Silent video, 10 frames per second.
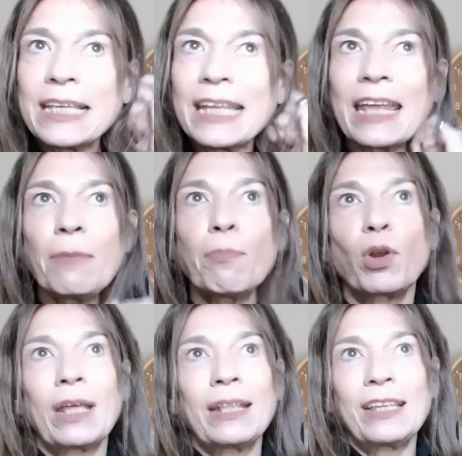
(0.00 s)
¿qué tan
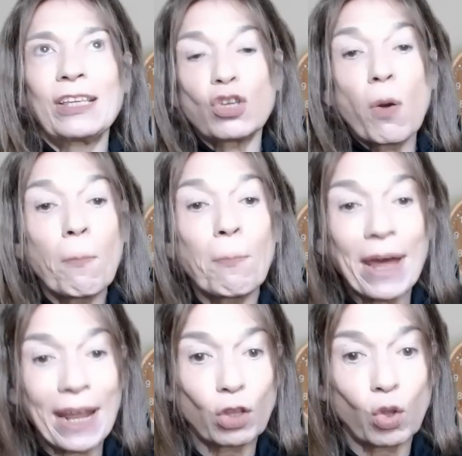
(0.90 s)
importantes son
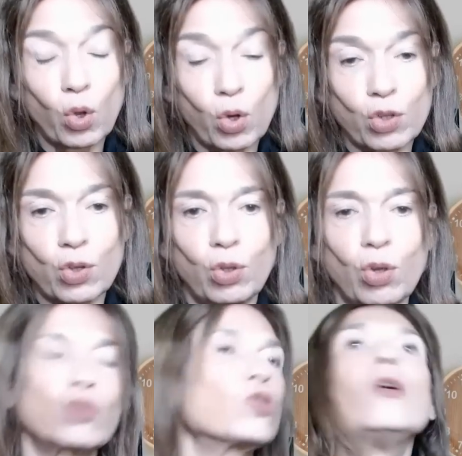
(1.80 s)
para todos
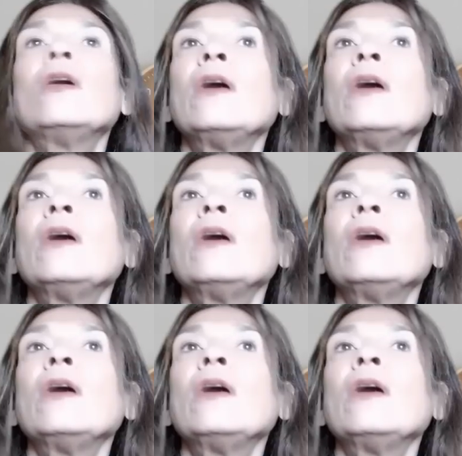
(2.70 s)
nosotros?